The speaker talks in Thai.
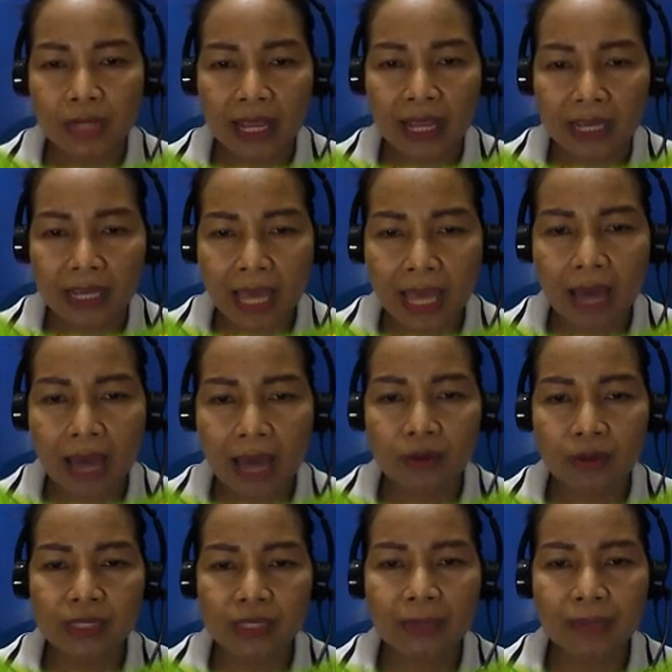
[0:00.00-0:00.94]
ได้
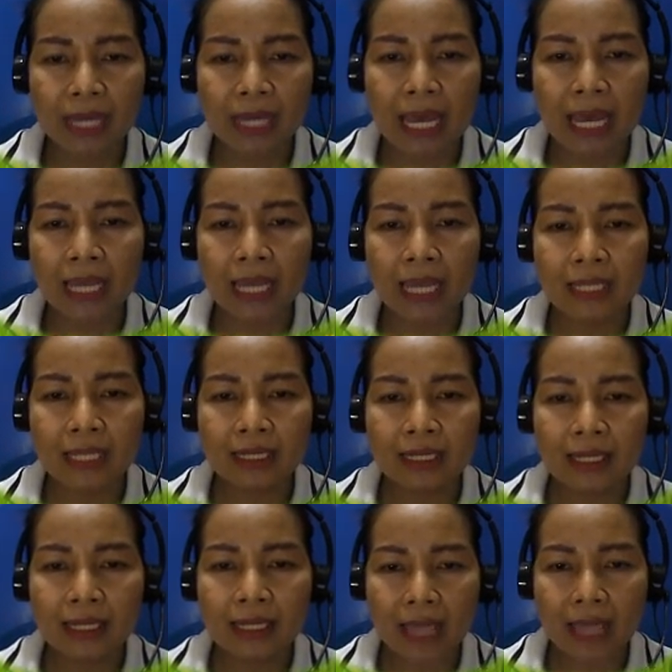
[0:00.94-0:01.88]
9 ใช่ไหมคะ
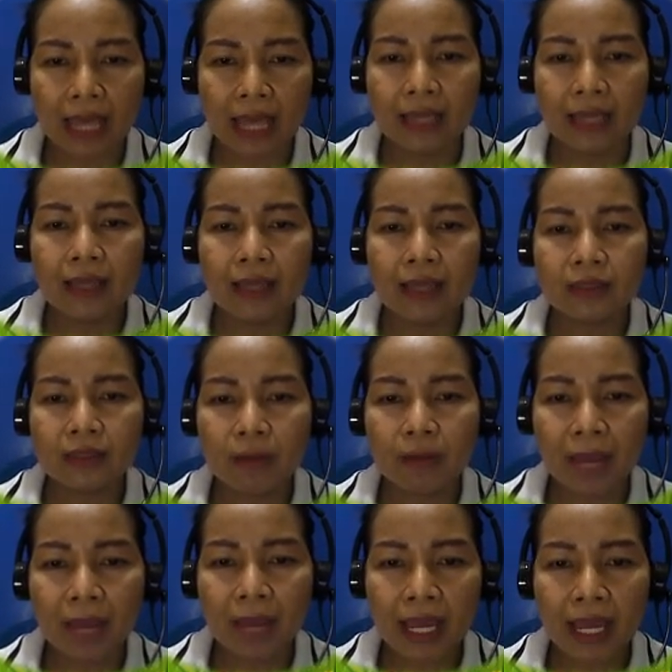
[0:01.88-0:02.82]
ค่ะ
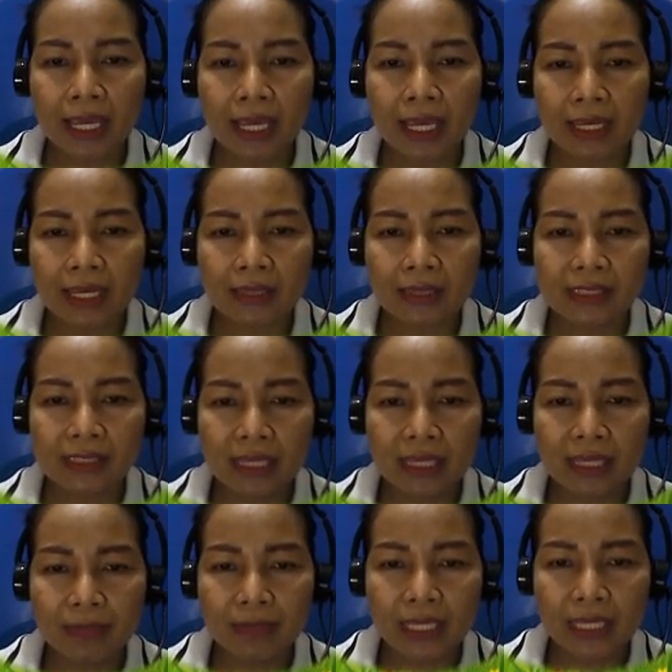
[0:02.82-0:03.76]
ต่อไป
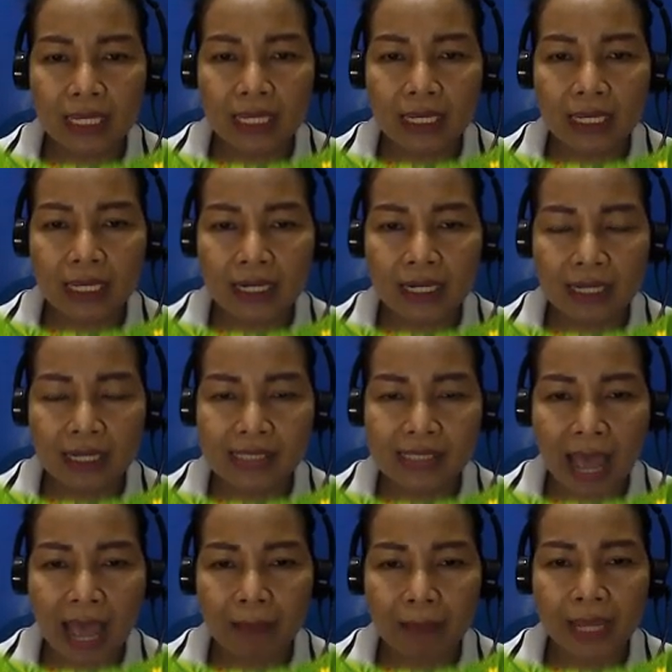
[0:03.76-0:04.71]
4 เมื่อกี้นี่เหลือ
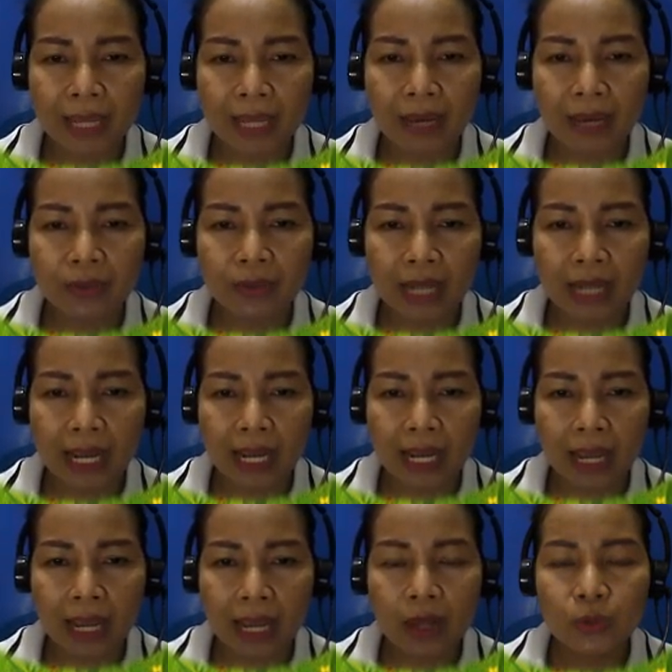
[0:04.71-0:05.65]
3 แล้ว
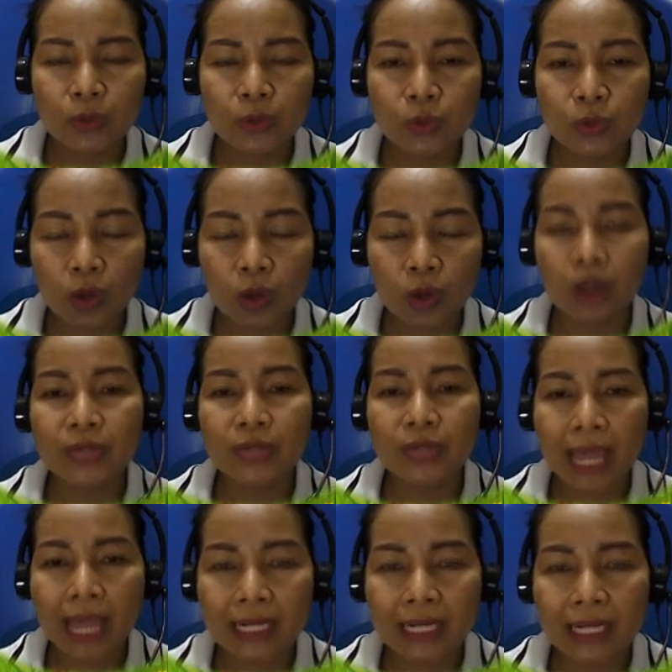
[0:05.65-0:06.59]
นะคะ คุณครูขออ
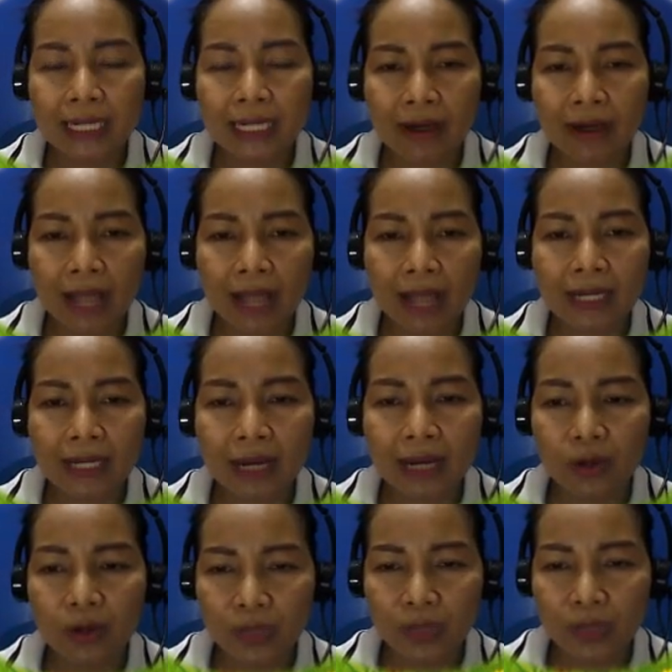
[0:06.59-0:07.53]
นุญาตอีกครั้งนะ
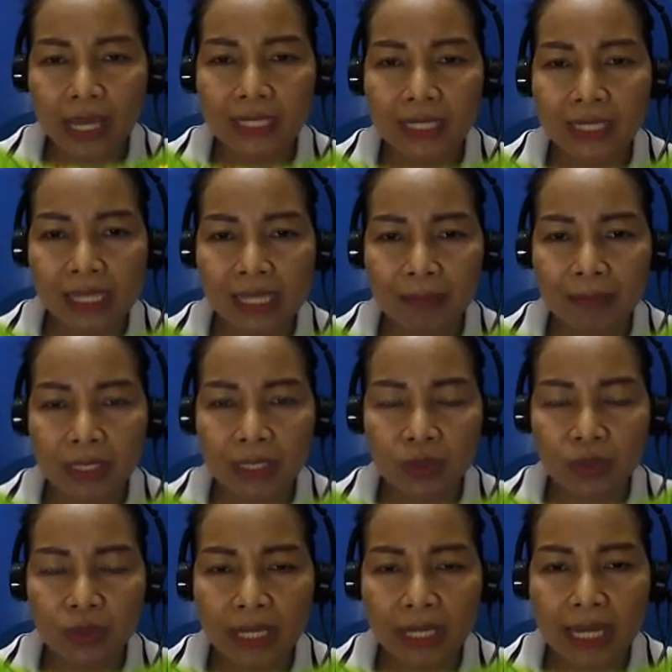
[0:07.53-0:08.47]
คะ ขออนุญาตเขียน
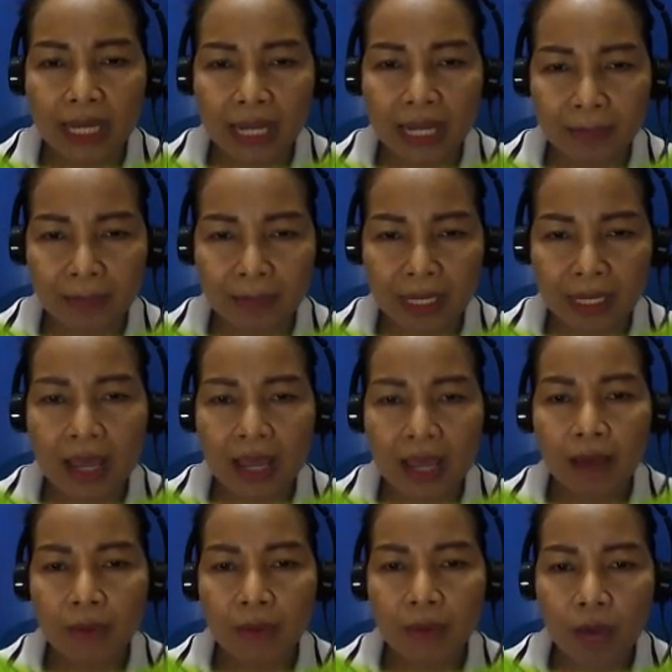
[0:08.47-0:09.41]
เป็นตัวเลขอารบิก
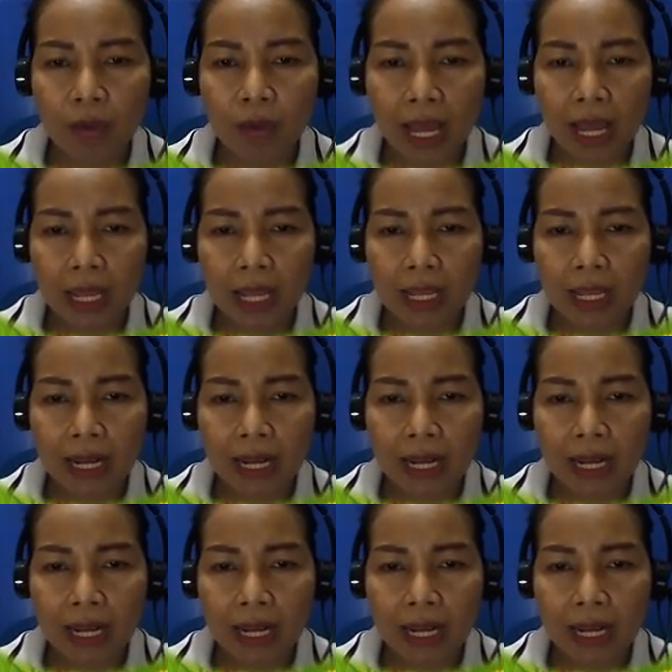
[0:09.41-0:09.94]
เพราะว่า